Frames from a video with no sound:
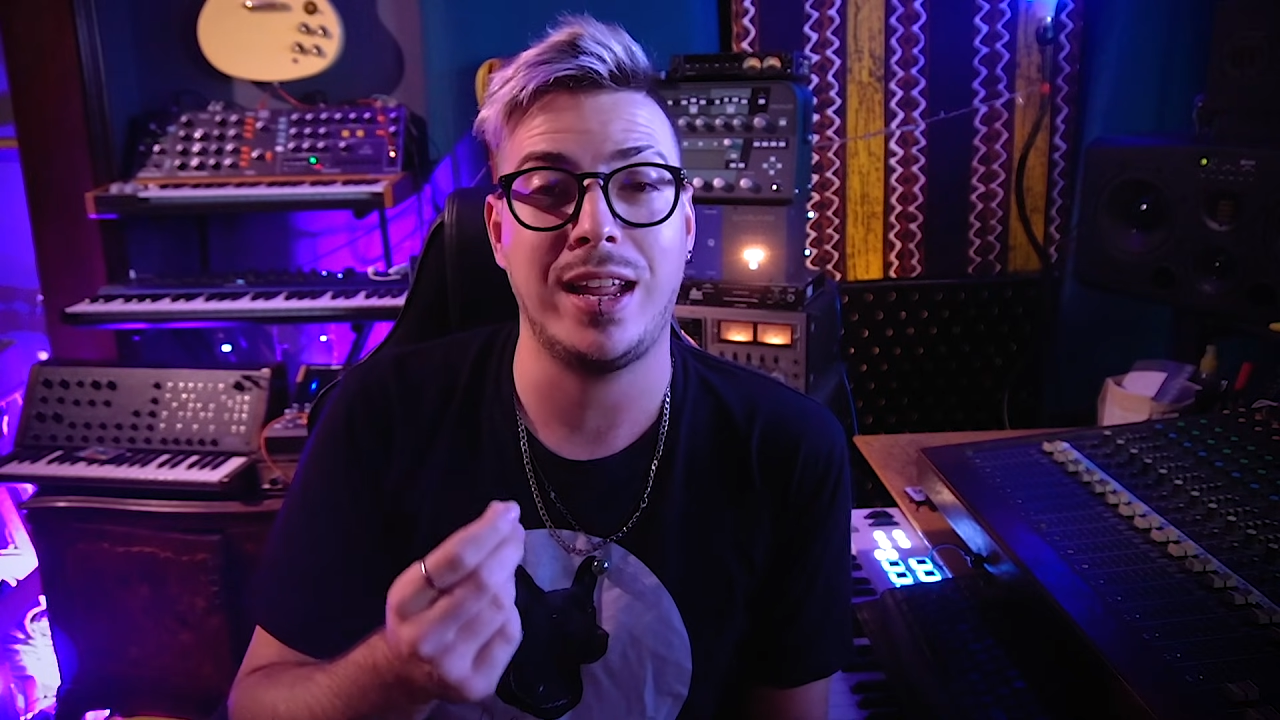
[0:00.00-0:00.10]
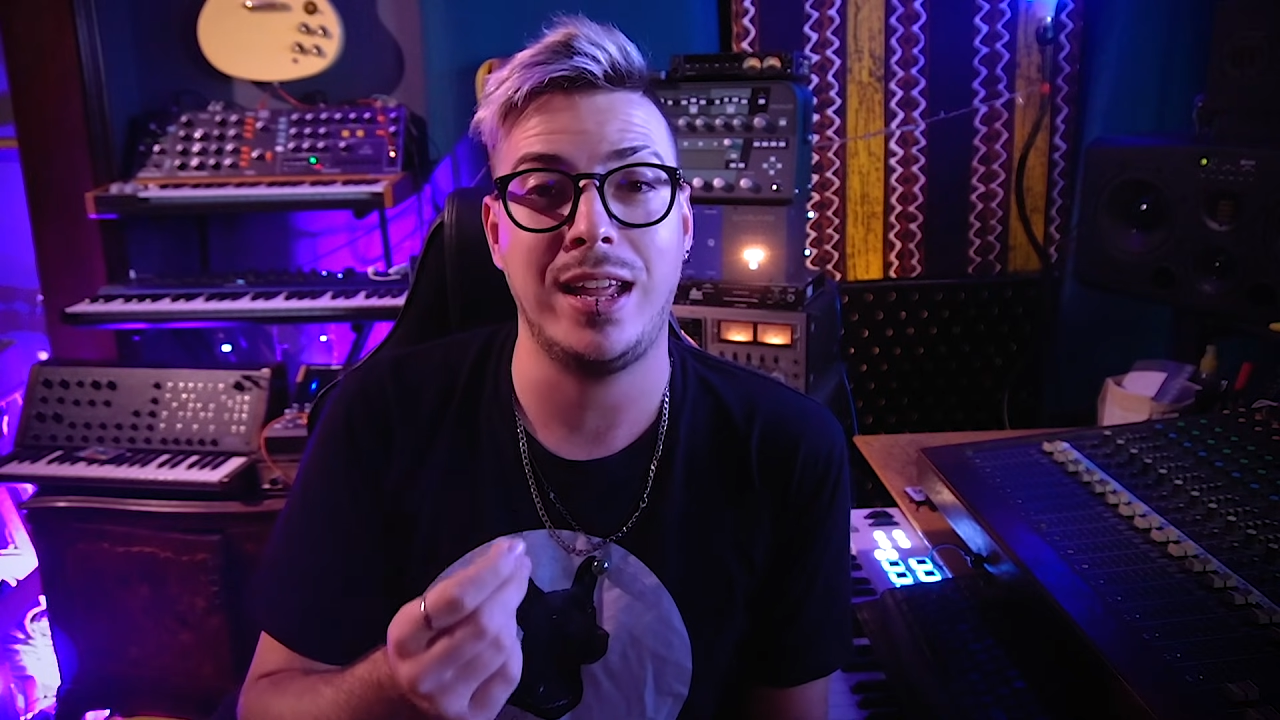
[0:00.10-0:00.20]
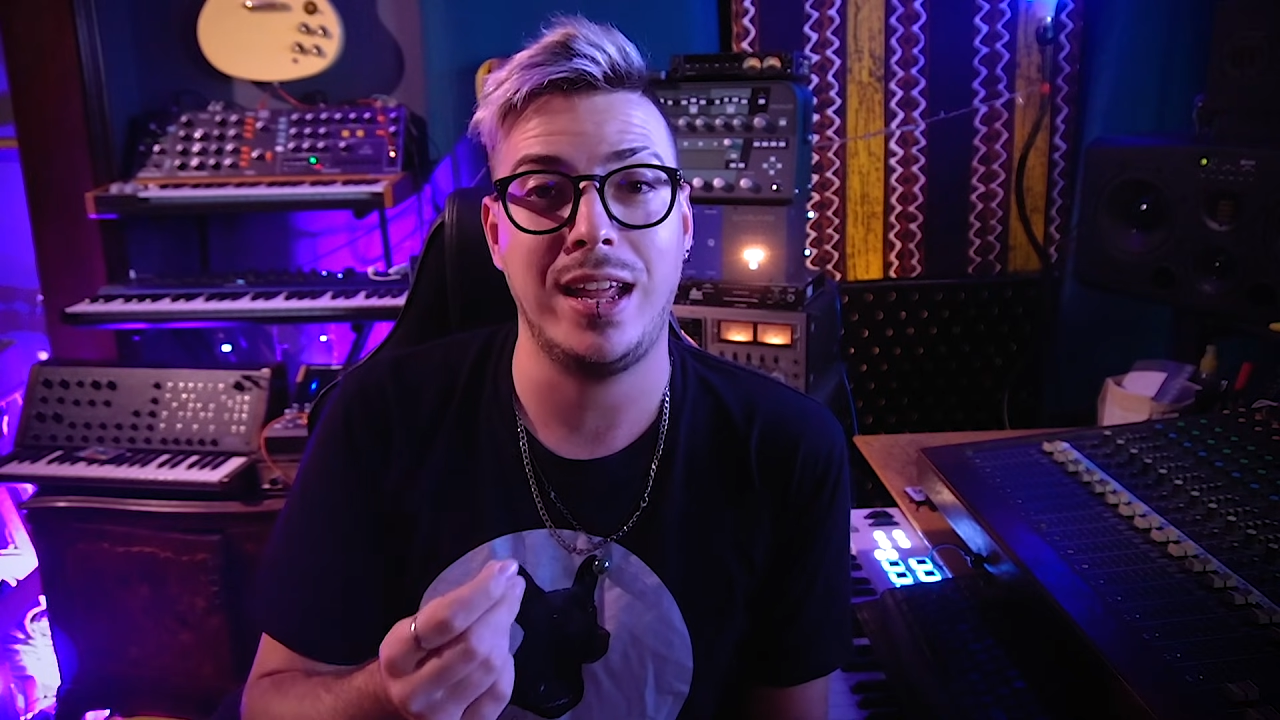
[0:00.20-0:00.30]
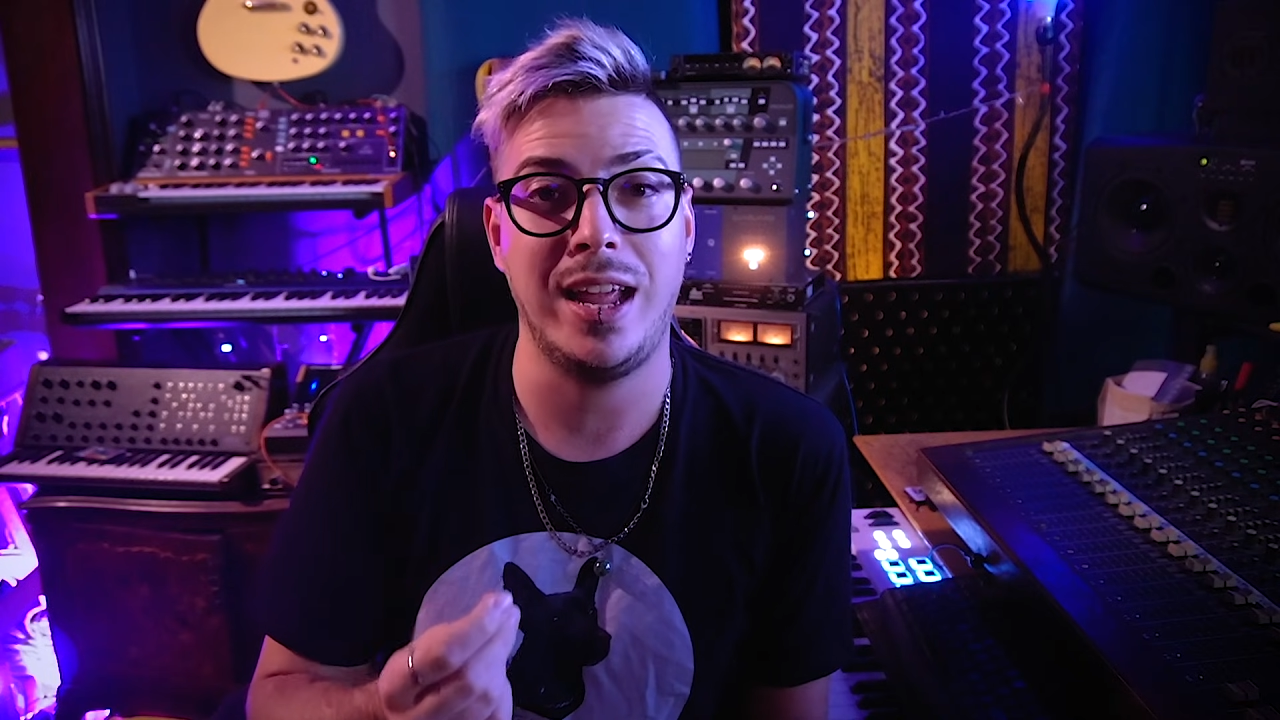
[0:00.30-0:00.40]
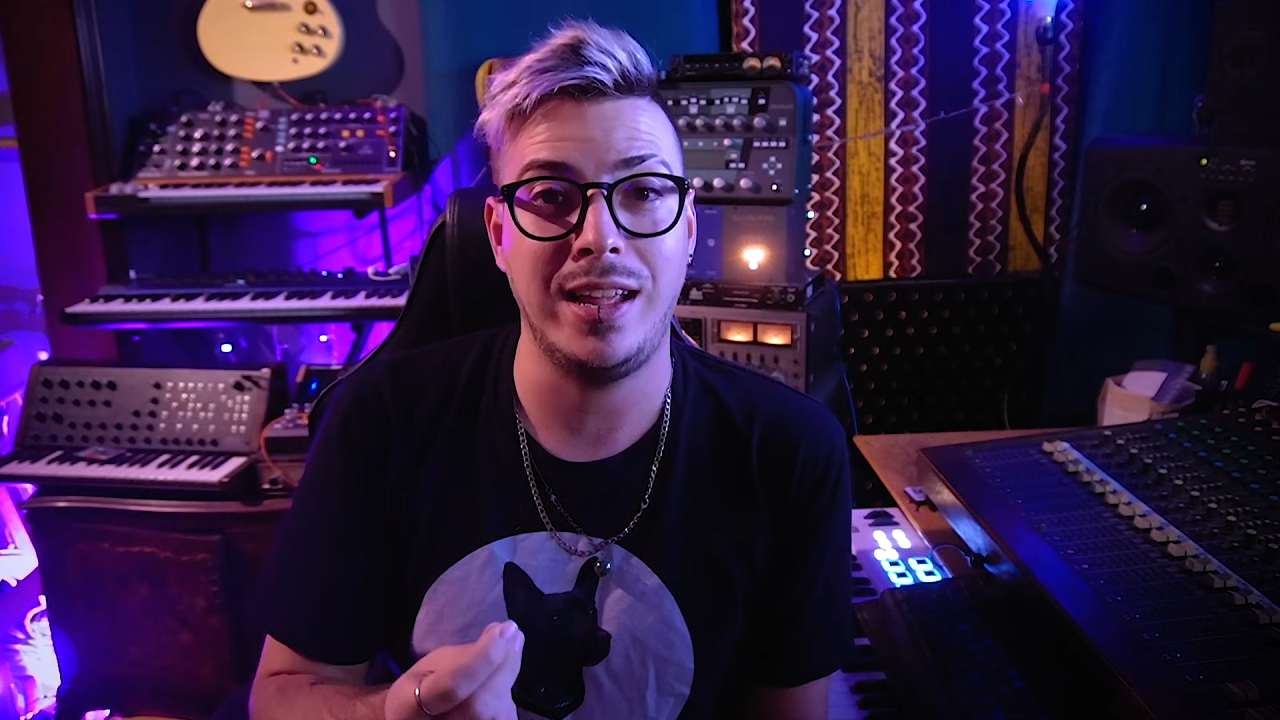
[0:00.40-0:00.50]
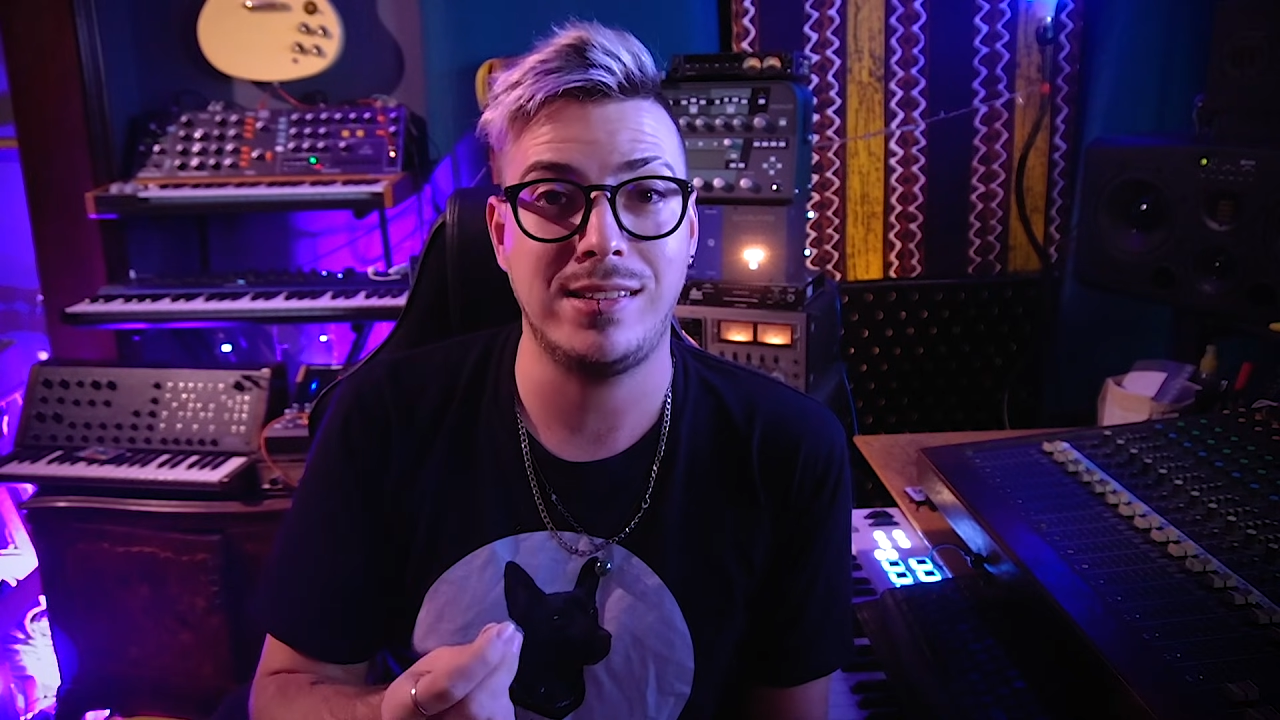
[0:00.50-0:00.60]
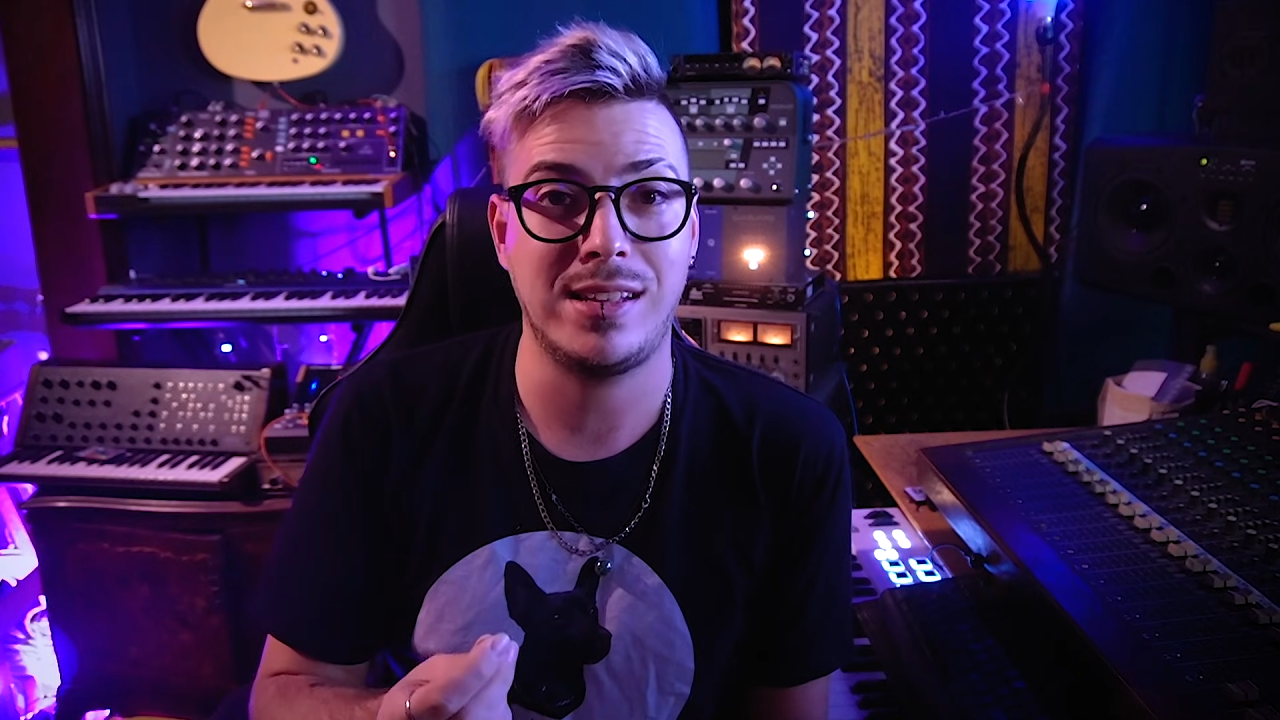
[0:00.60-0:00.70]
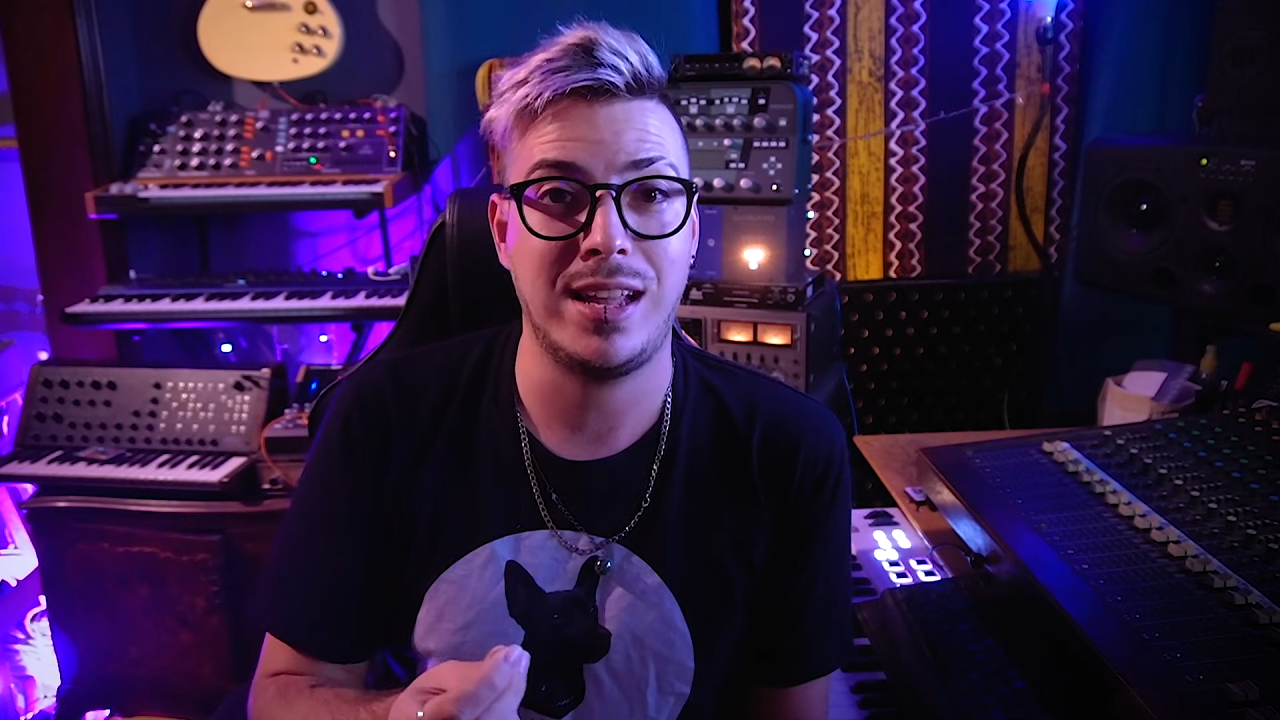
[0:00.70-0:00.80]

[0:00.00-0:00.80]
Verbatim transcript: que es